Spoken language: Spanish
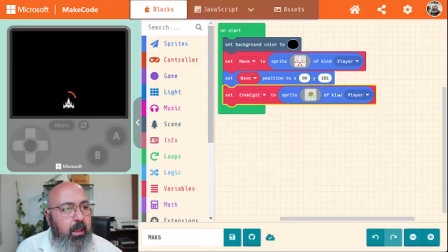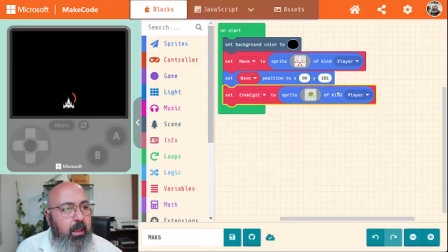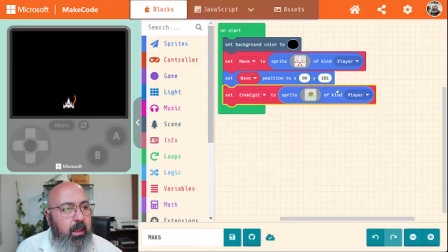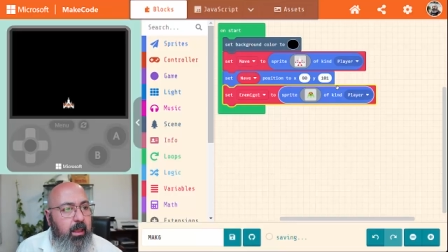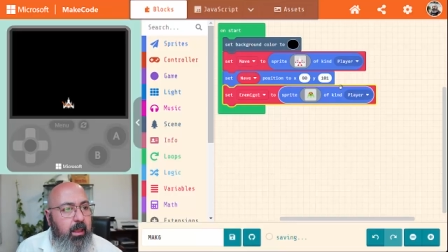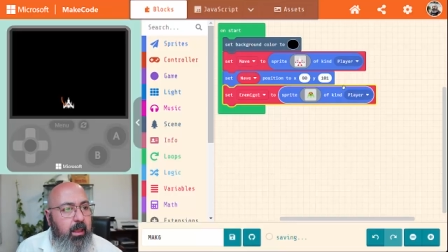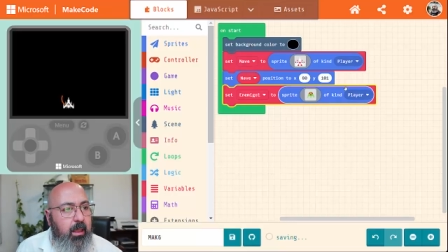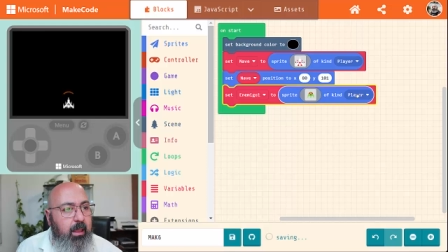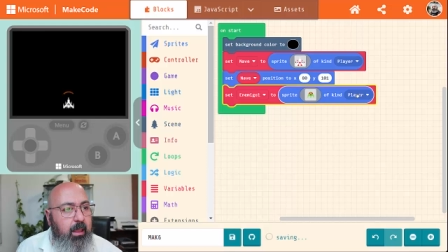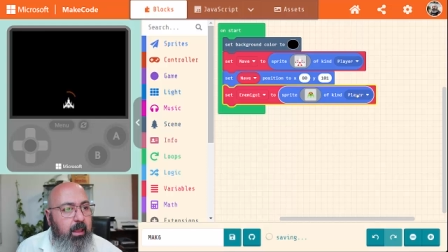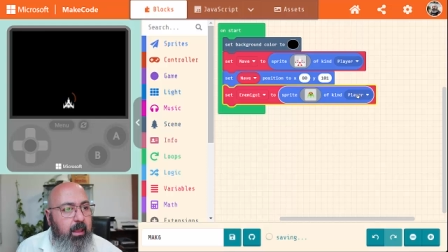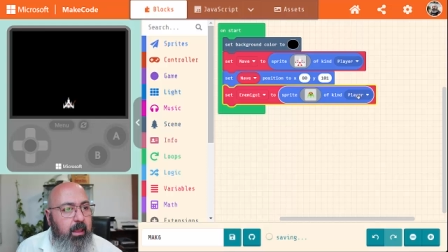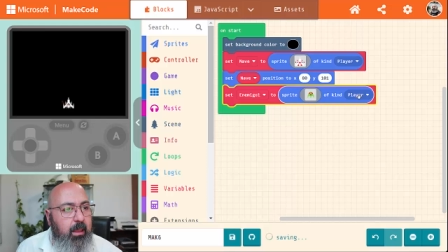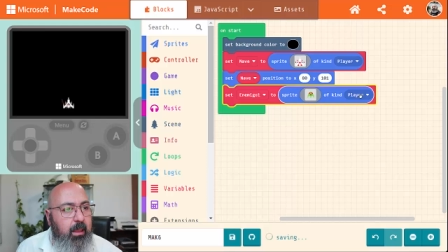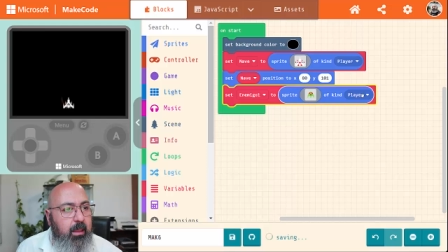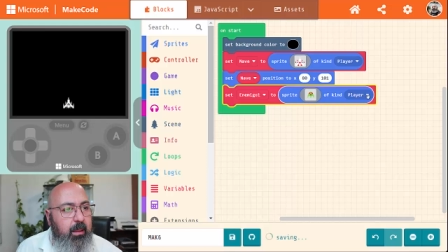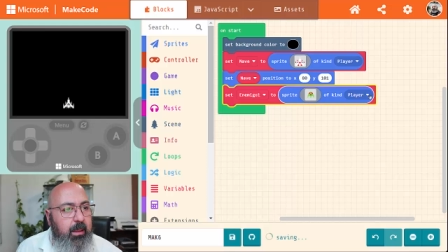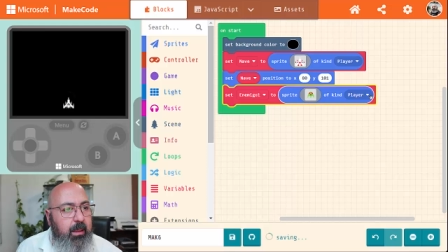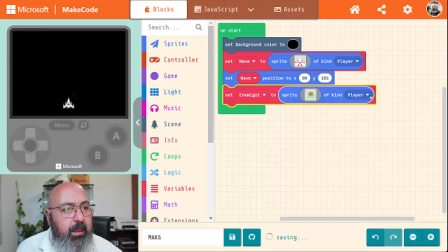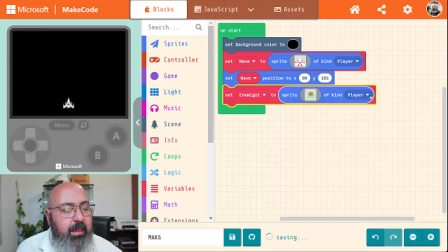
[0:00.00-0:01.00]

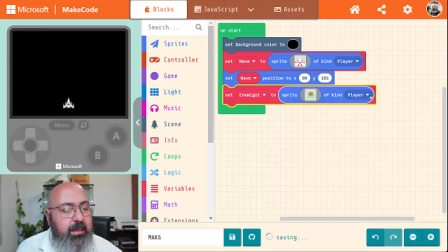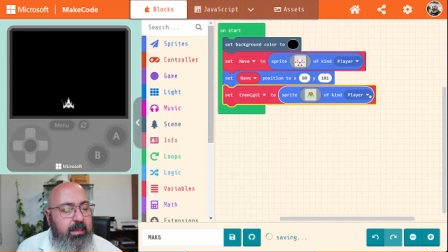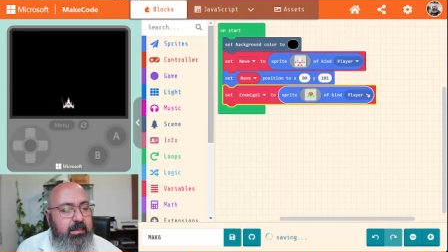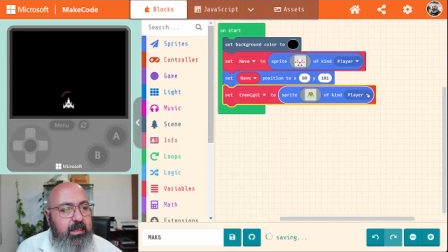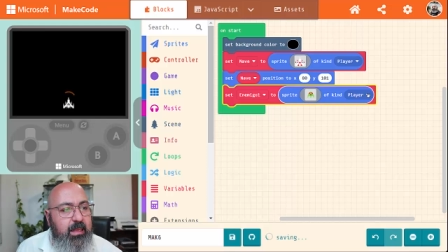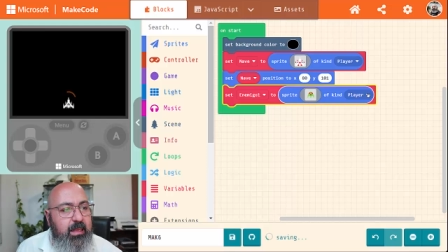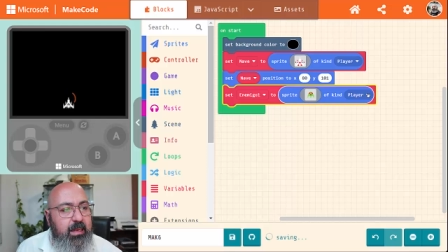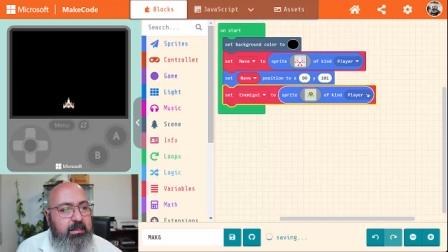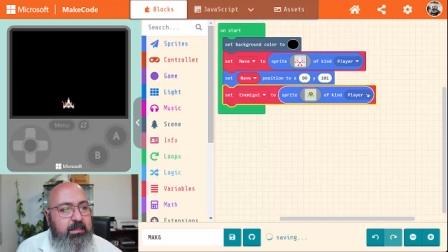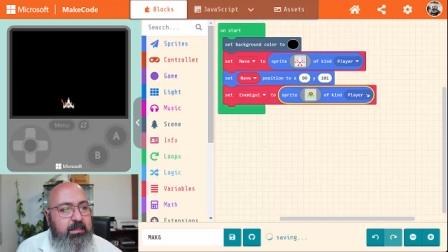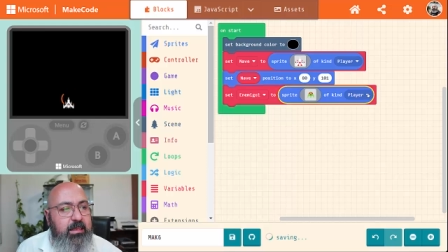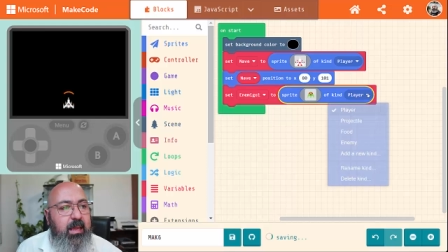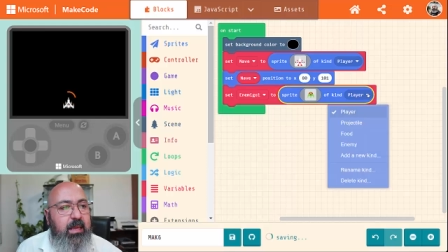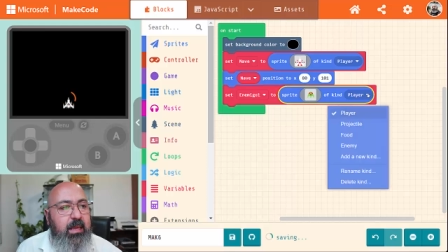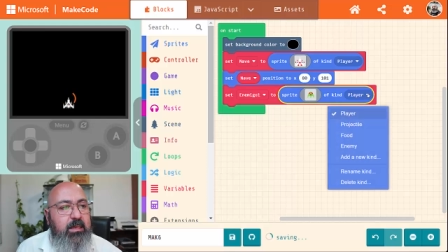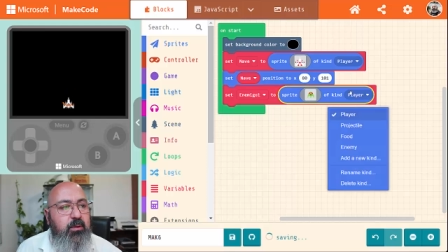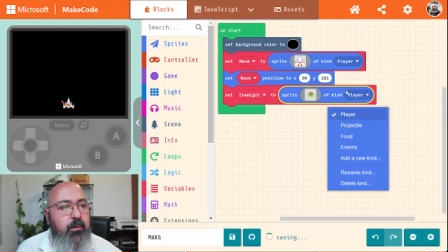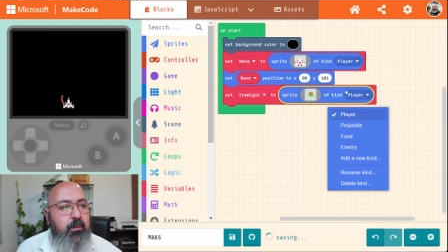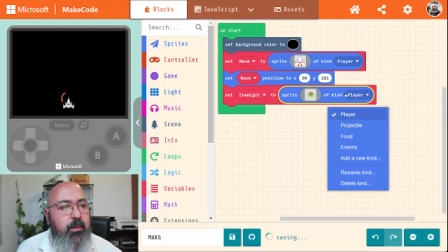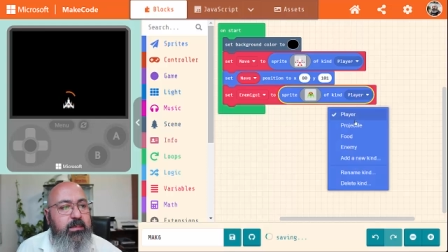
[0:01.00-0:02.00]
Eh, este en este
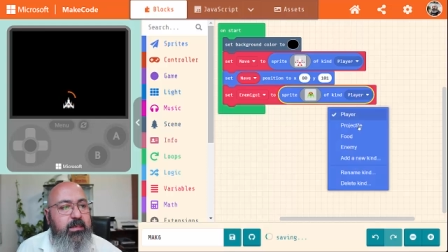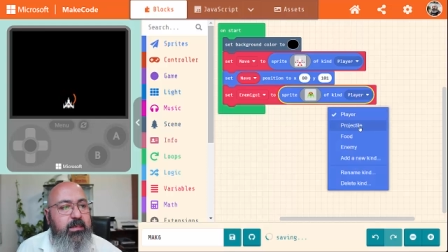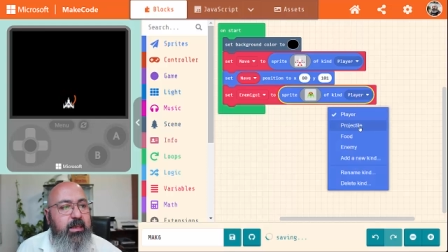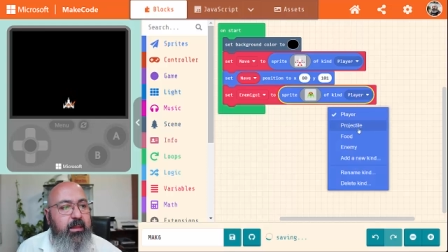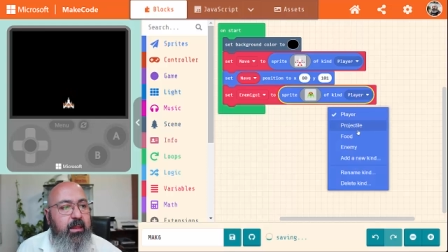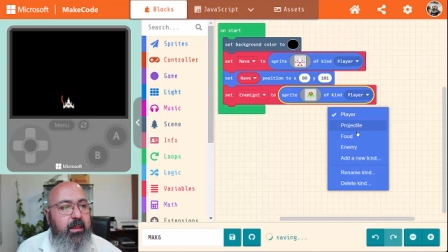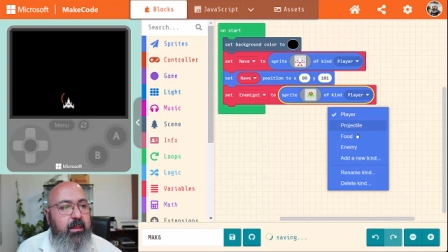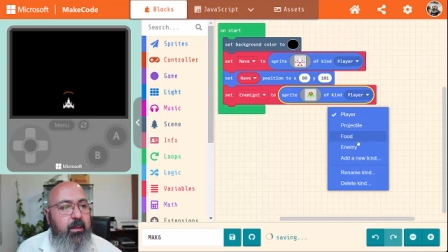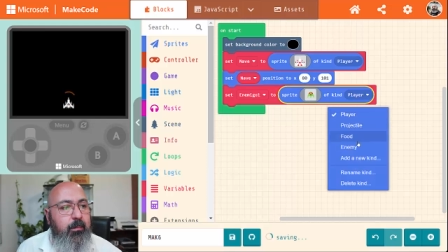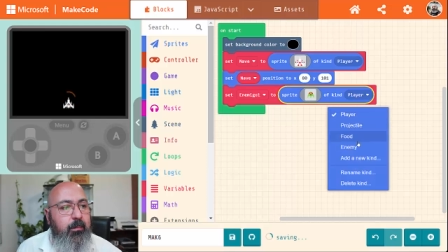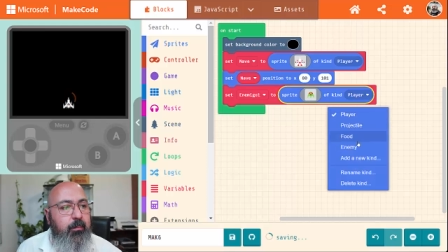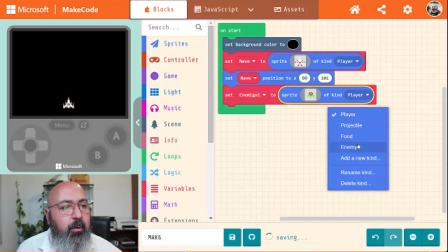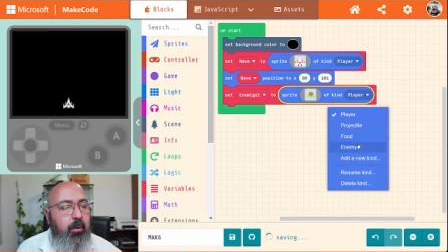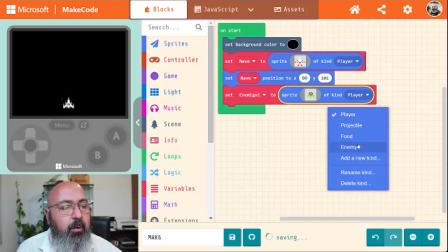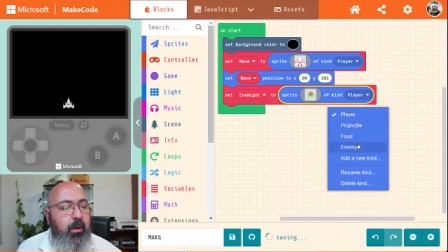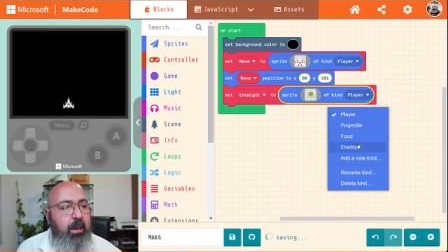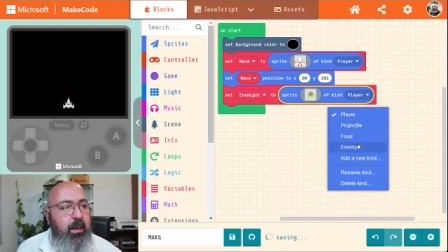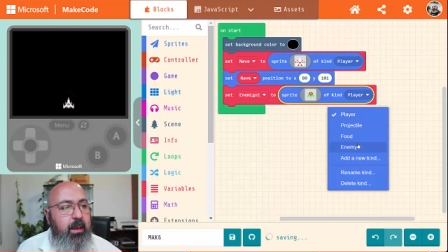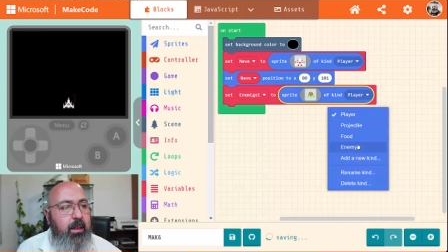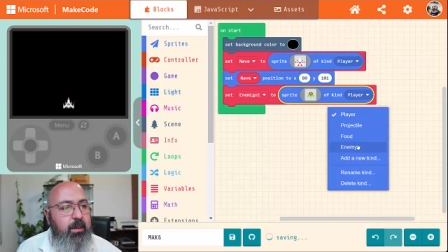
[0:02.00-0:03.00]
caso va a ser de
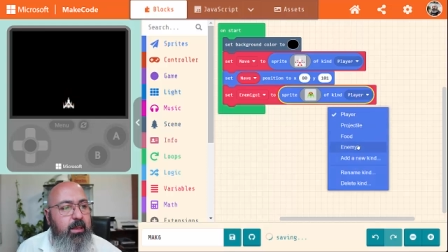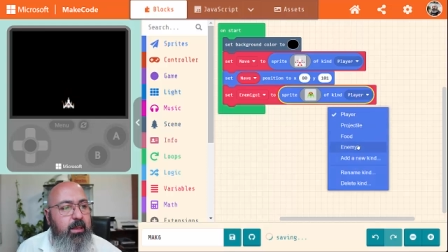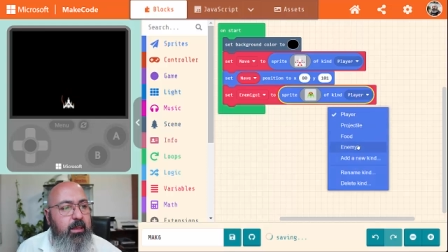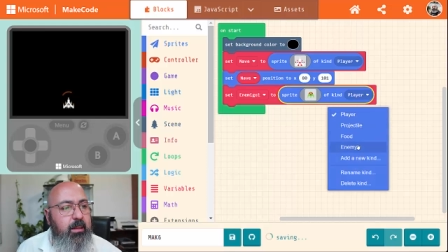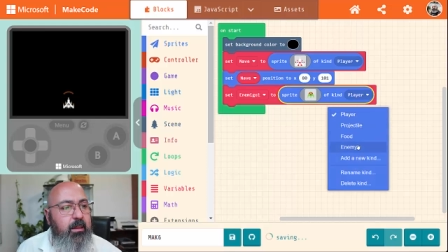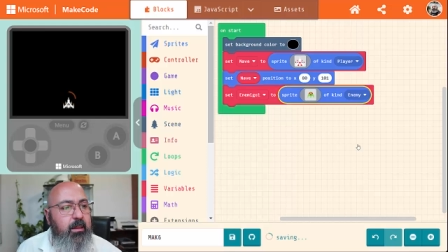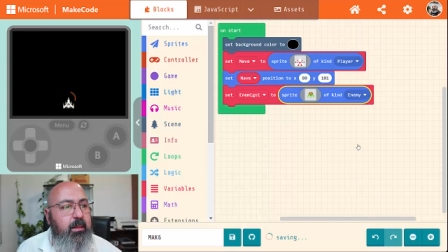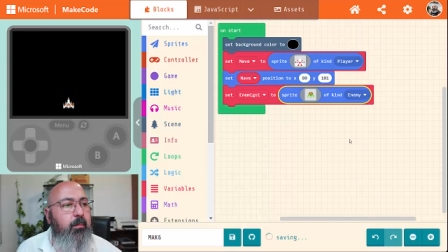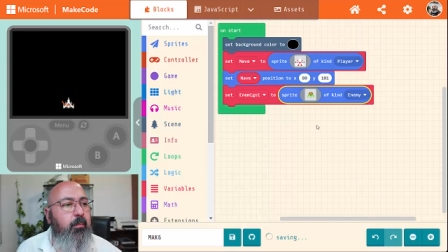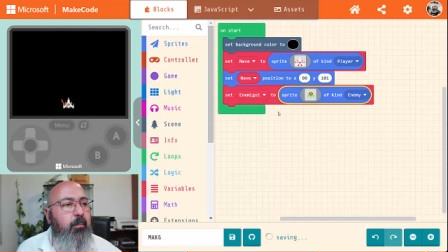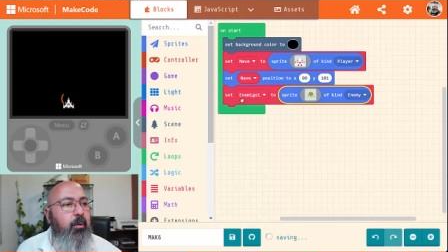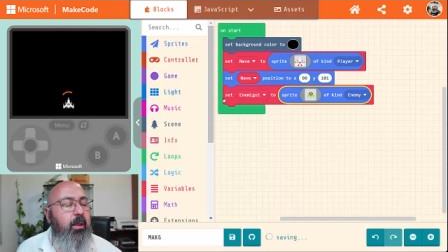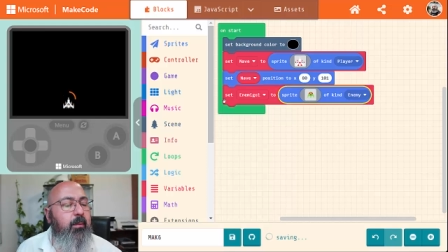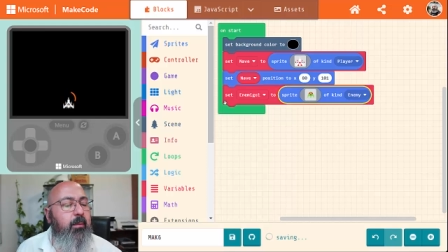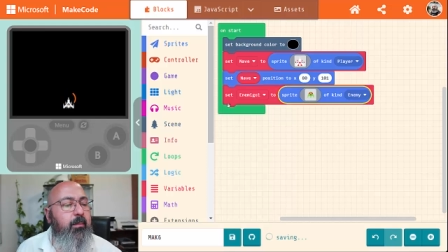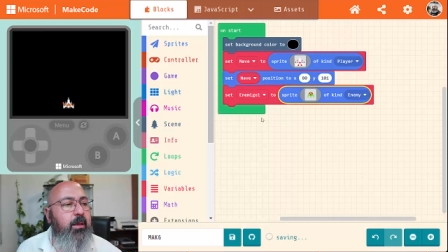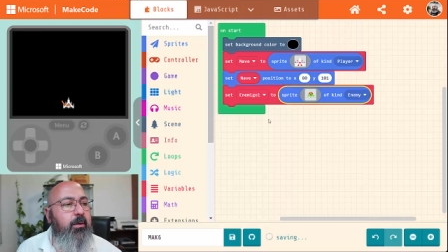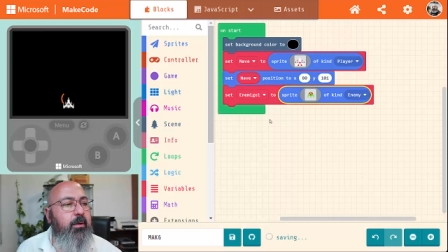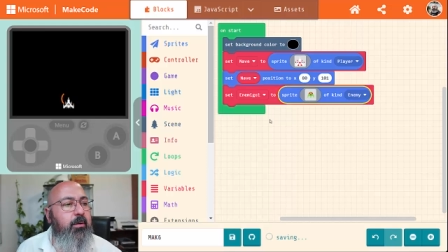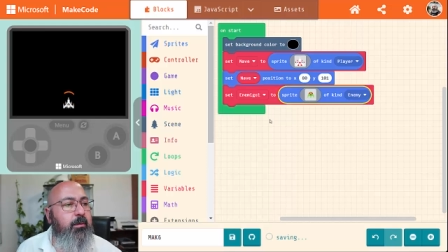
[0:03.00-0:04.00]
tipo enemigo de tipo
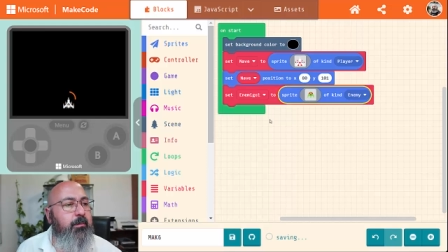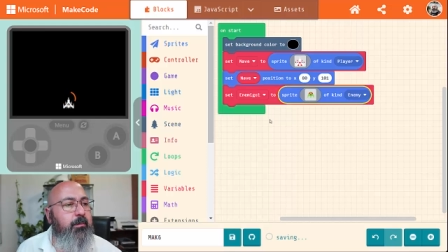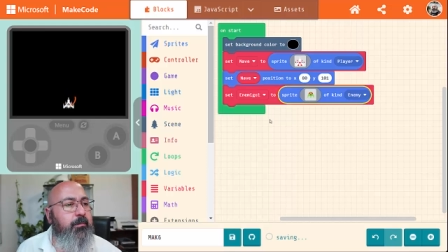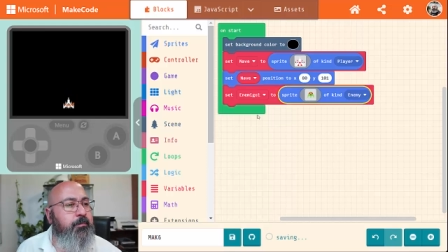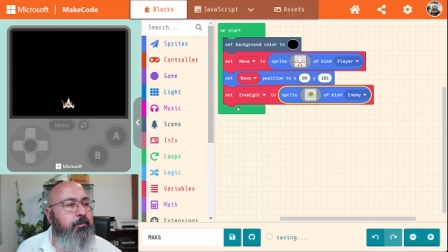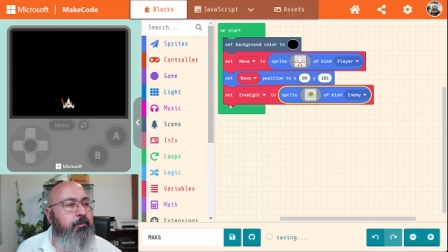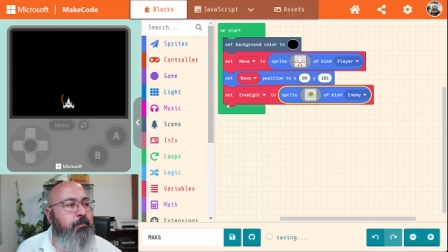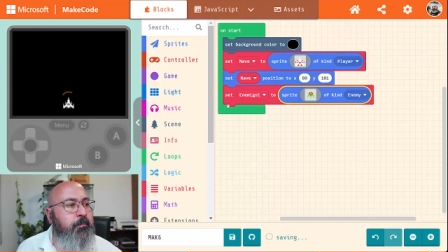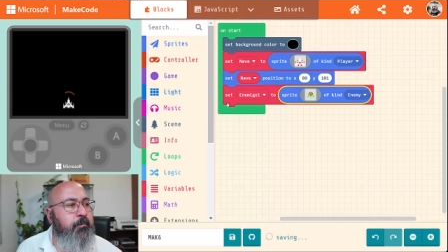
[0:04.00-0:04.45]
enemigo.